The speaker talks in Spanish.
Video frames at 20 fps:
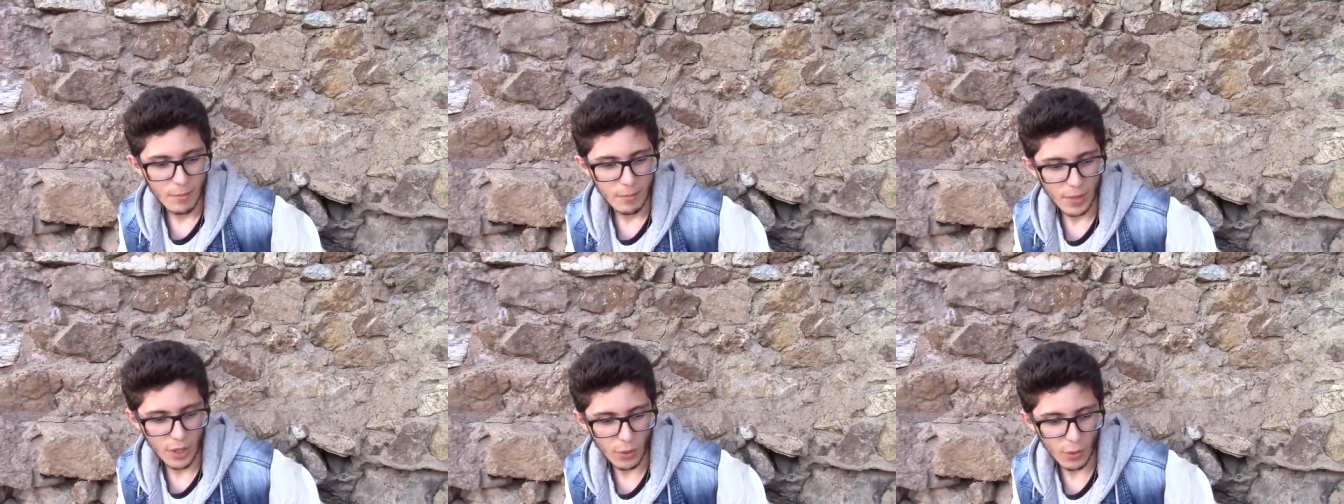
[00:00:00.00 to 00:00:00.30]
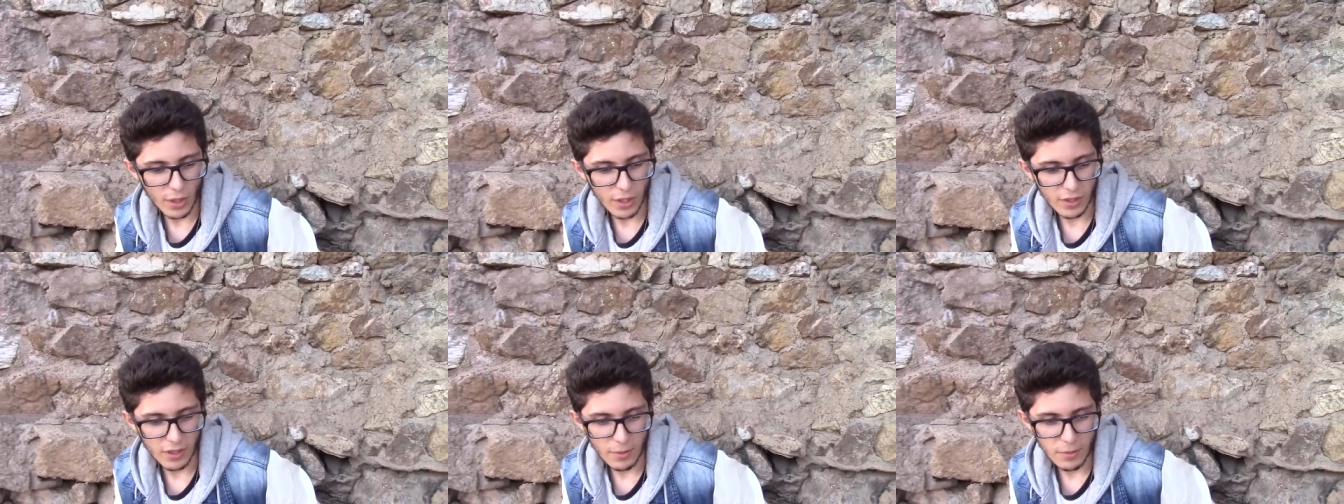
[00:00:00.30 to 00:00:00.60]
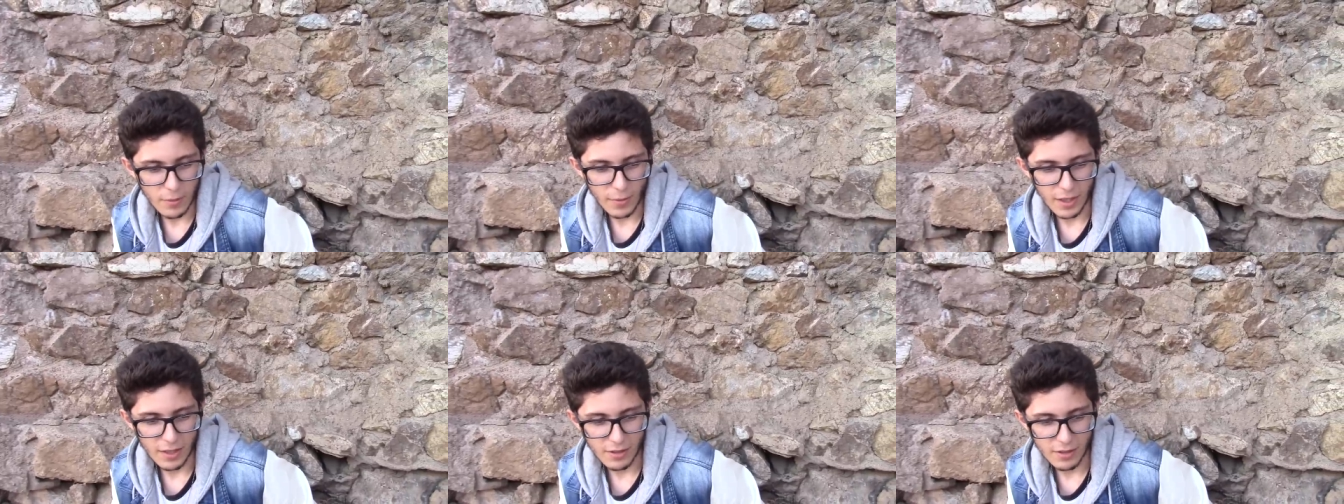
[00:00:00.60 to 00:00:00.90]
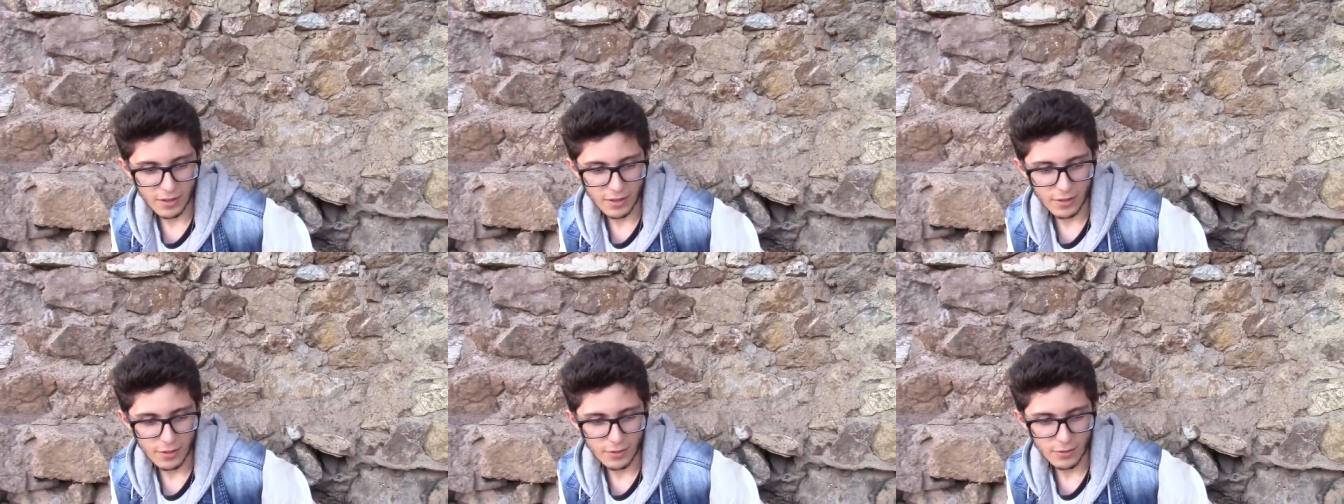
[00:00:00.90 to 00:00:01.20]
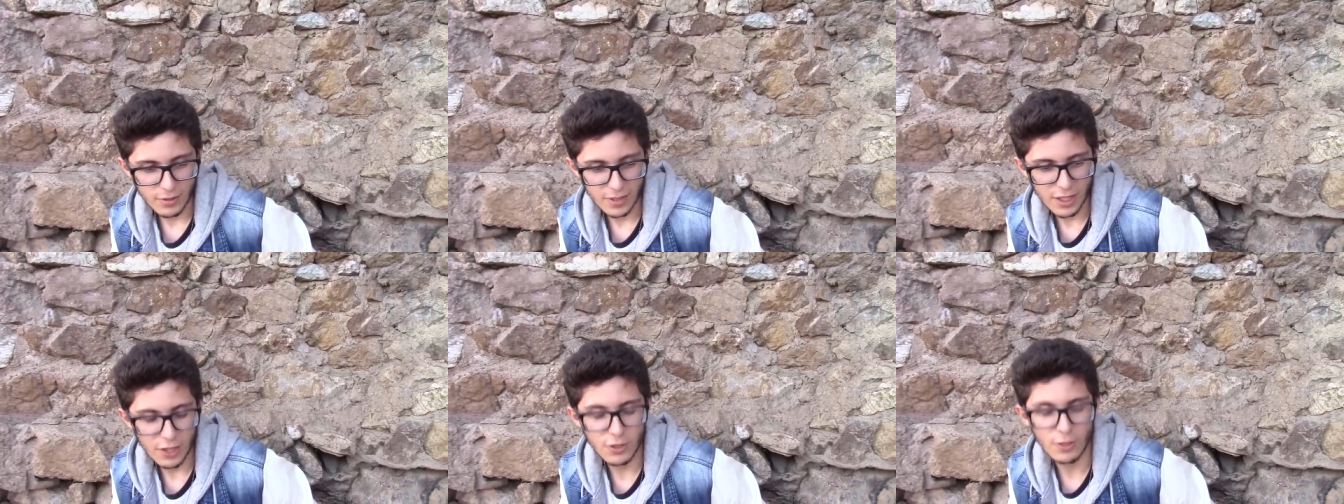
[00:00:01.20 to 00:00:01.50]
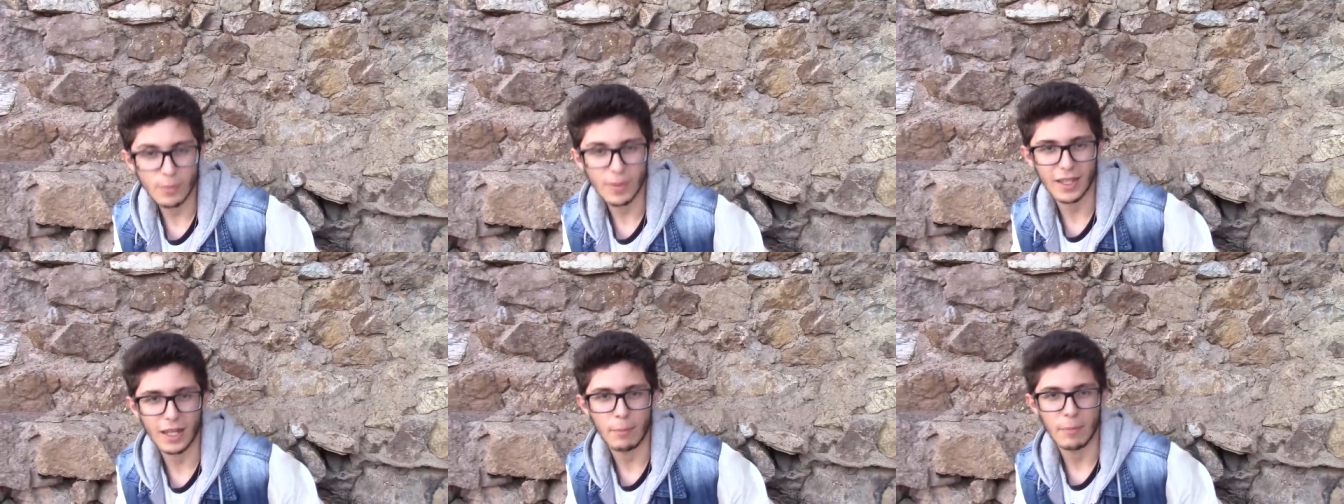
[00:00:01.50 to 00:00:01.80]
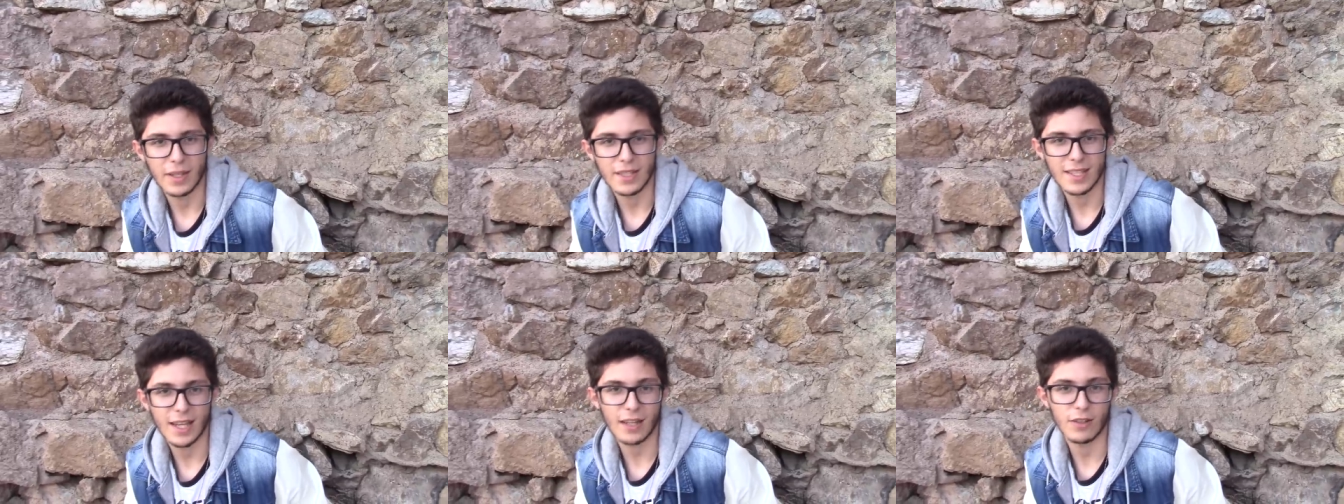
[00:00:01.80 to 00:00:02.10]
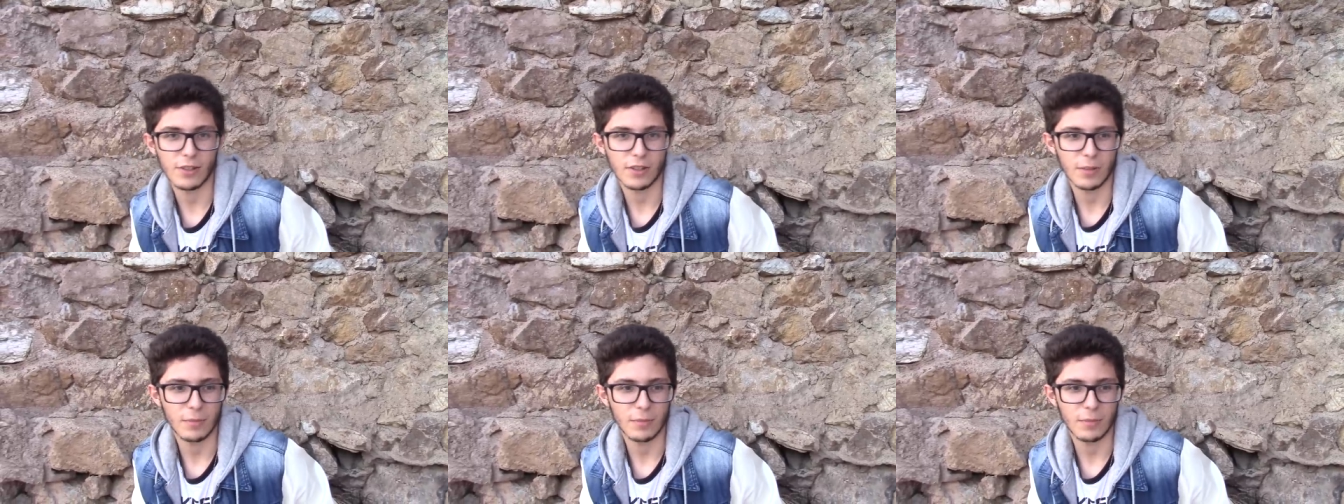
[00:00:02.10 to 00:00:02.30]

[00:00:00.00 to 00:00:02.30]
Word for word: Pero bueno, que me pareció un tío súper campechano,